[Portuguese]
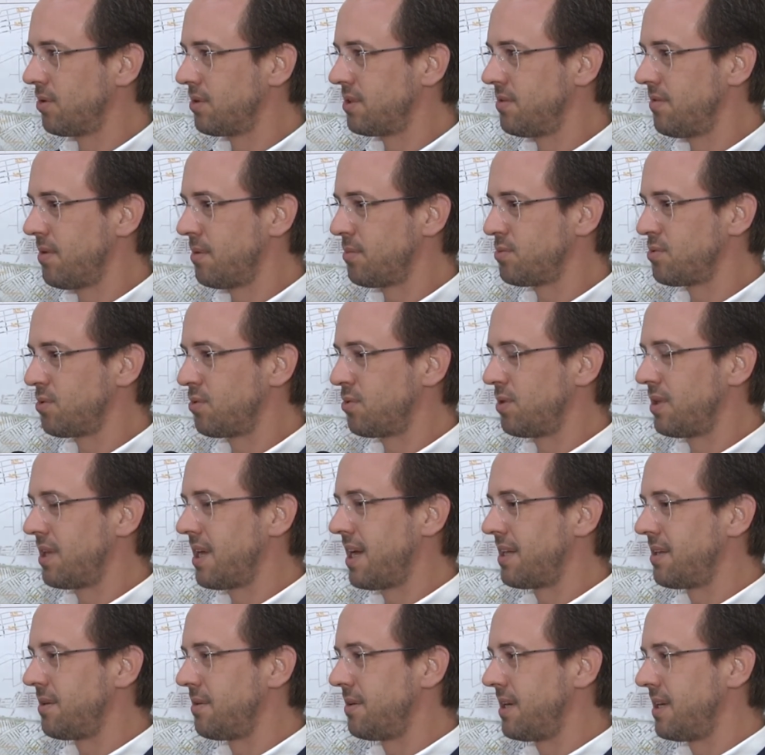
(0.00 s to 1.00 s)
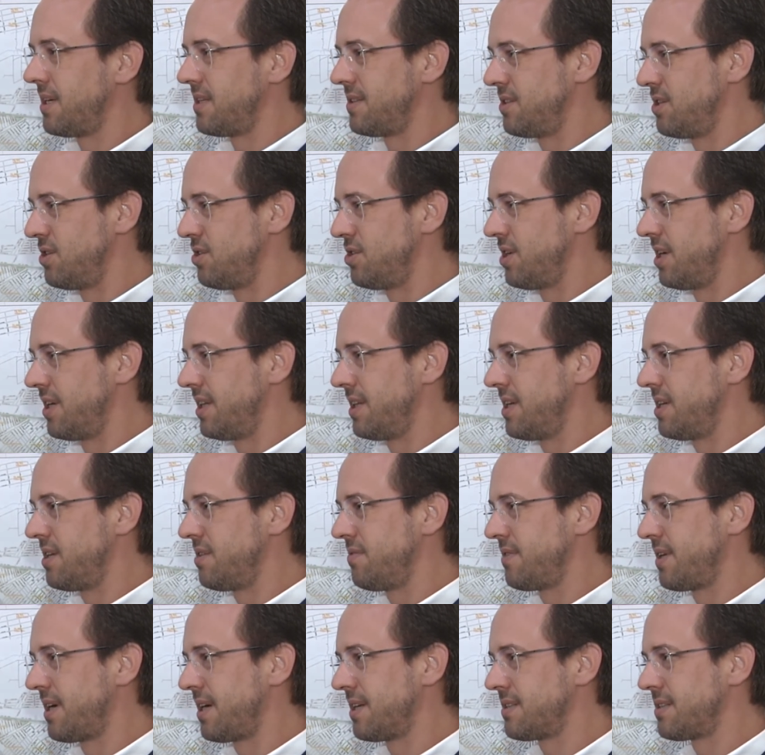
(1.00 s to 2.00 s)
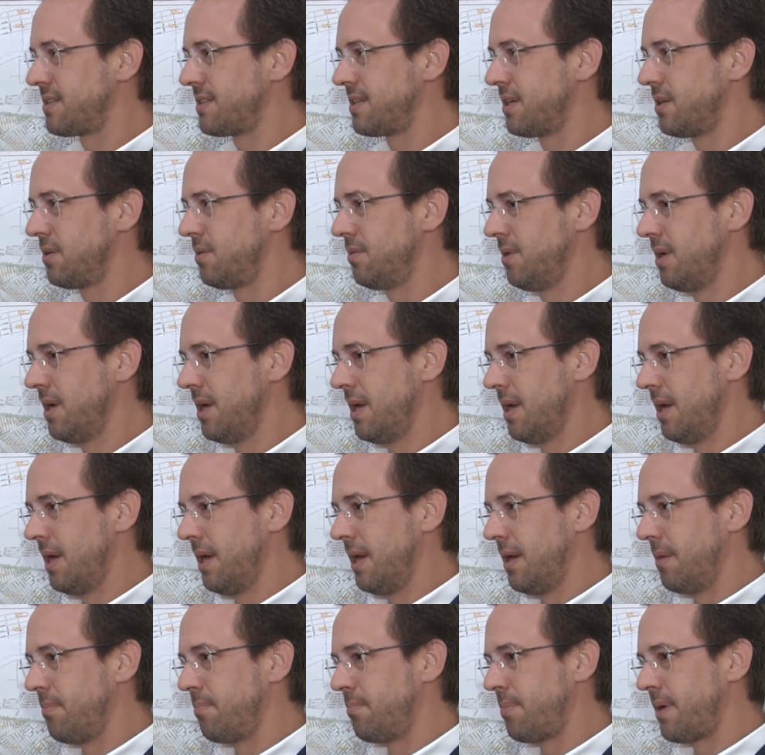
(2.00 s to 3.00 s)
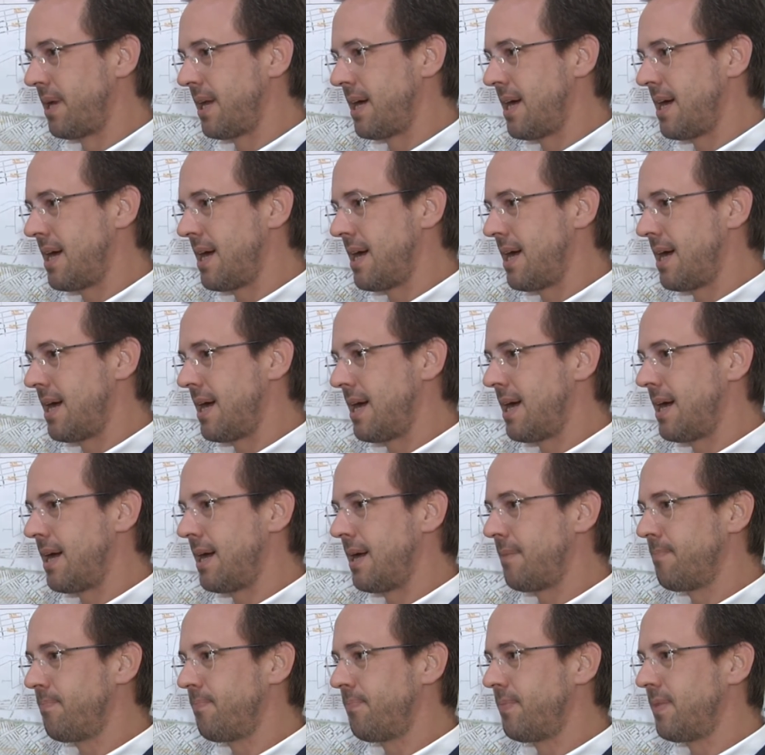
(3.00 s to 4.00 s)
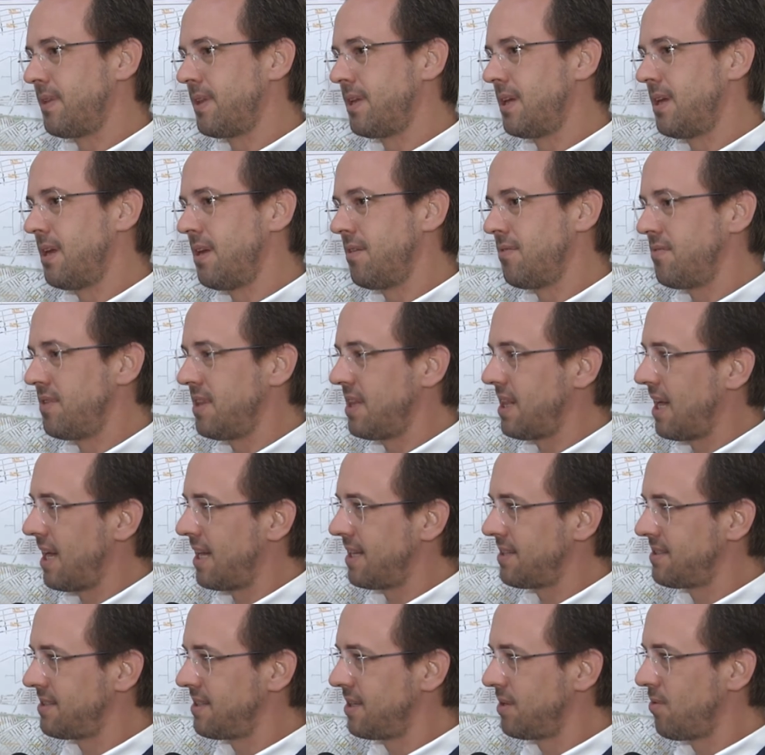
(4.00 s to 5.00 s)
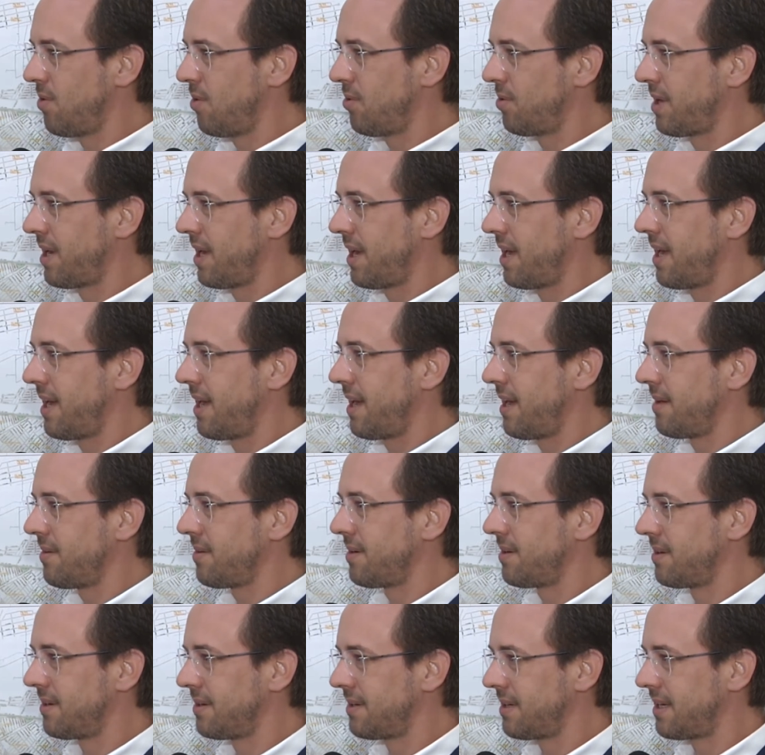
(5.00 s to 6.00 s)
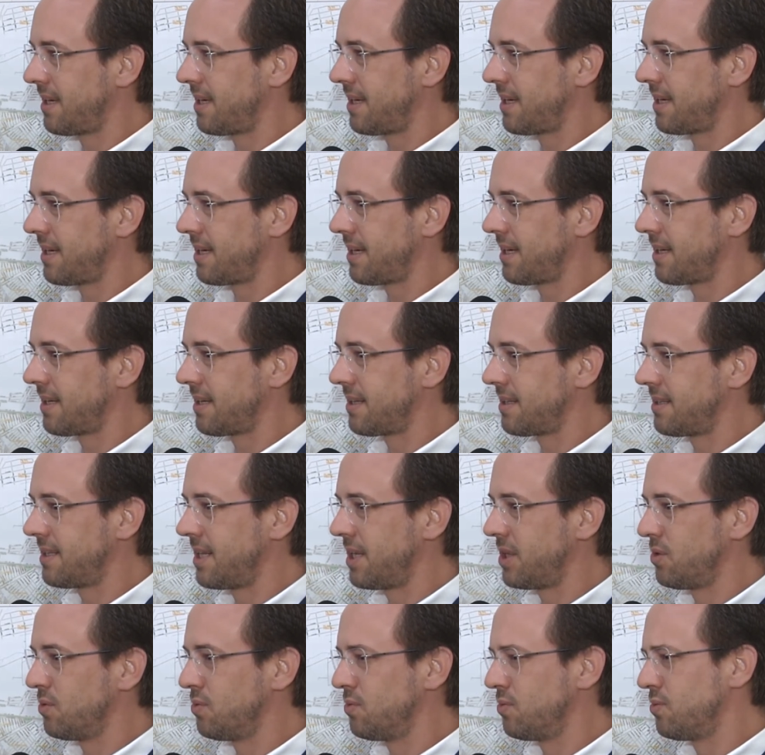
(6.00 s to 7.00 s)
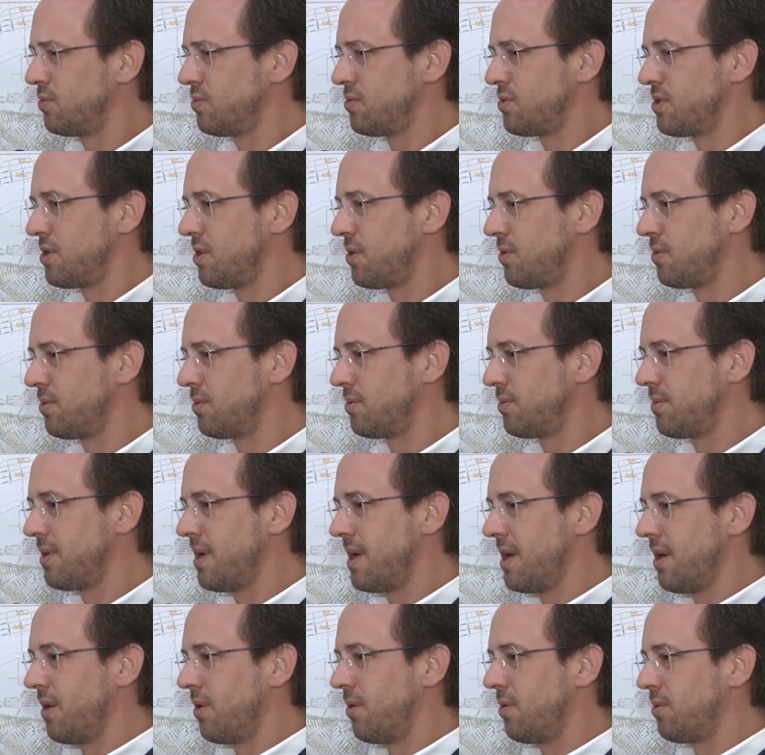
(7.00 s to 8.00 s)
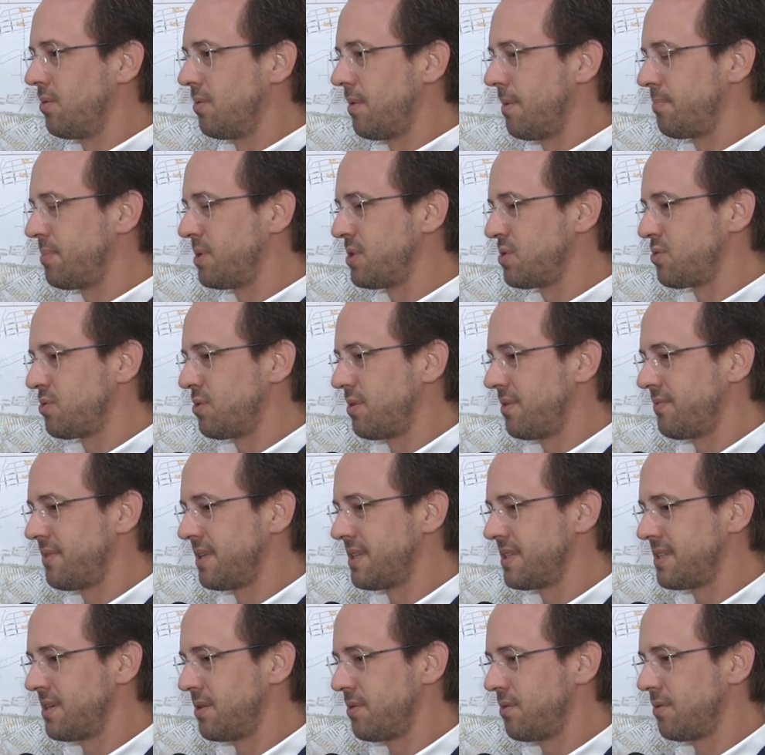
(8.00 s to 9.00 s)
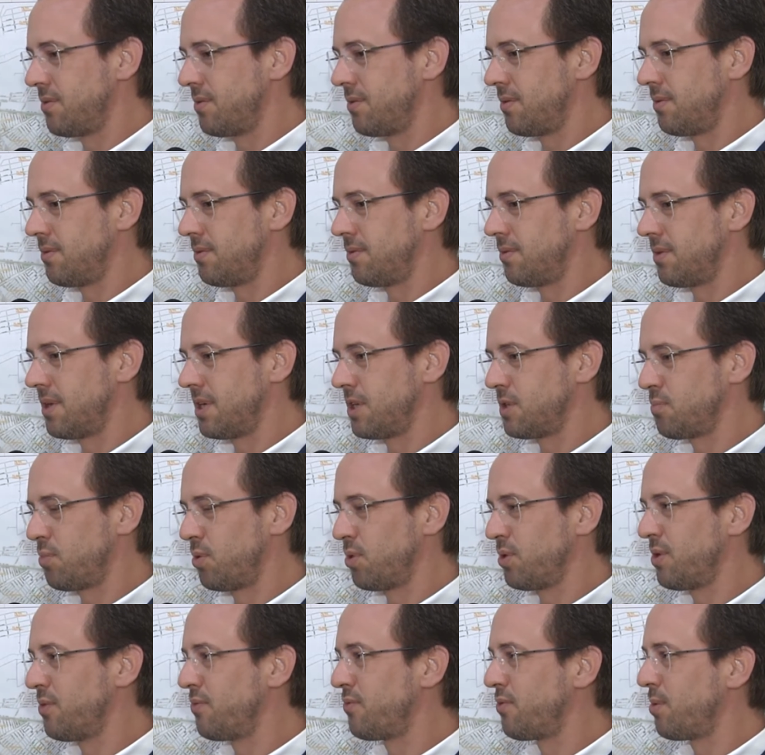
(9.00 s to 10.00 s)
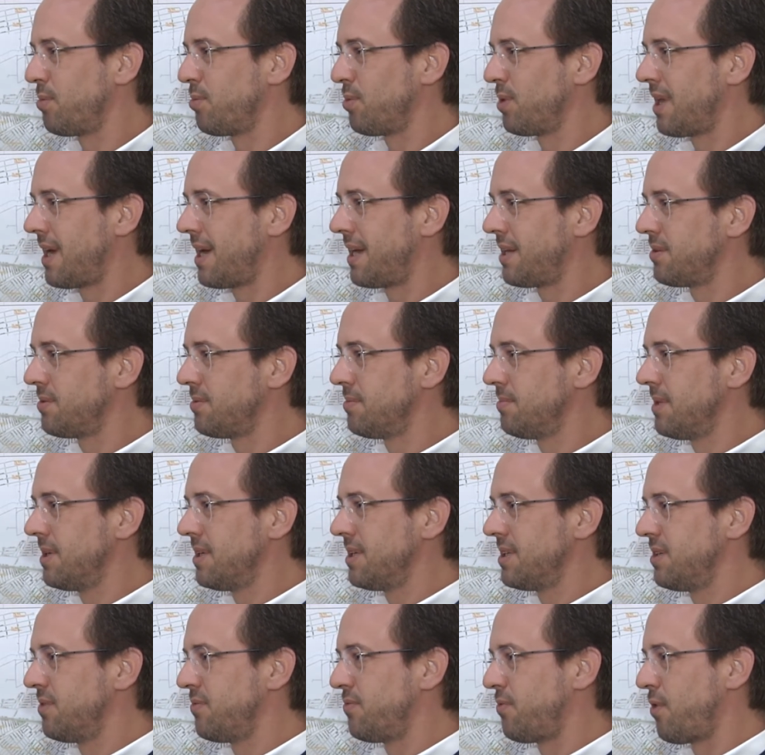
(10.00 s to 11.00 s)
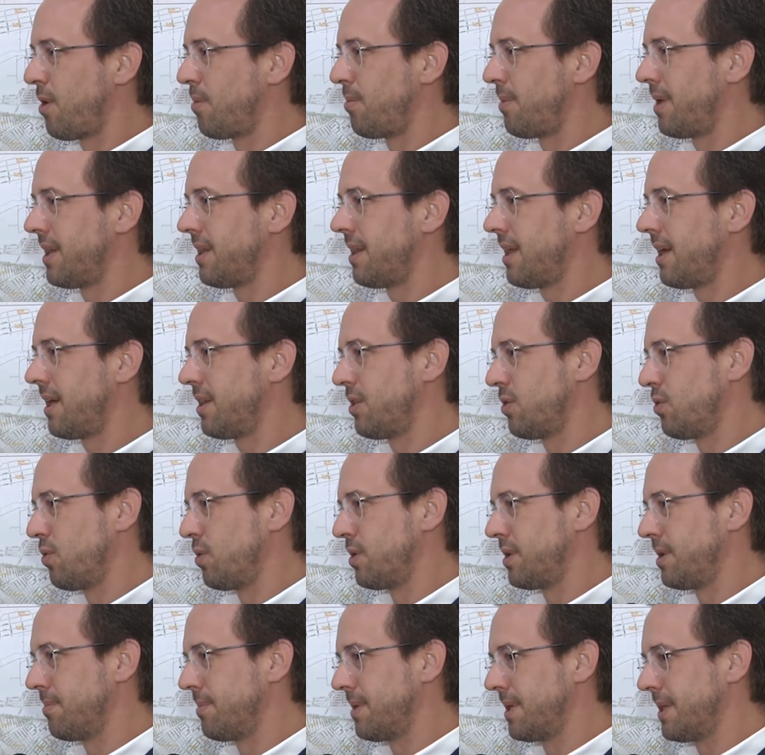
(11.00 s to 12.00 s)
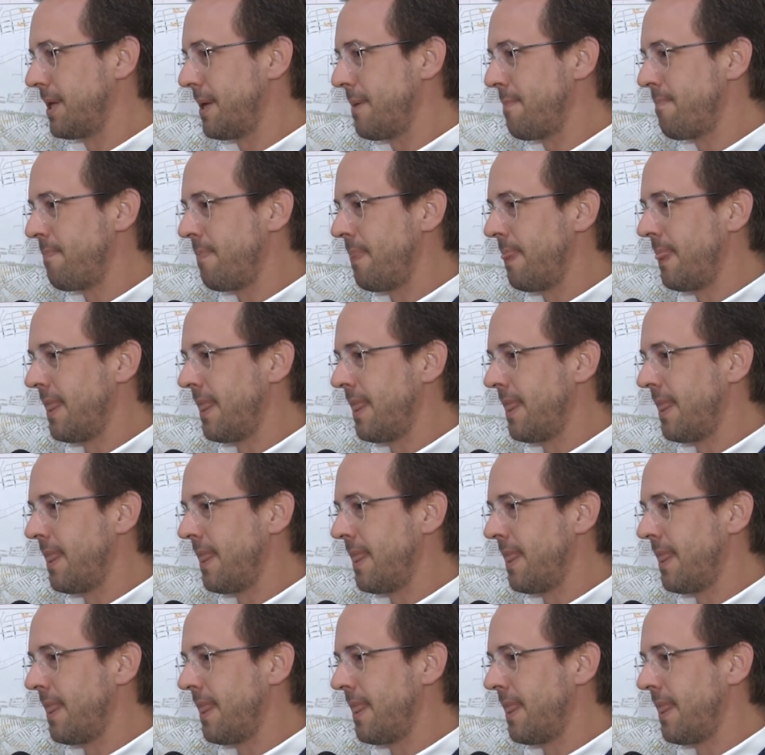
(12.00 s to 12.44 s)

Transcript: Tivemos o cuidado de exigir a identificação para que evitasse qualquer é, denúncia ou, ou a pessoa fazer ou, ou responder o formulário de forma anônima, né?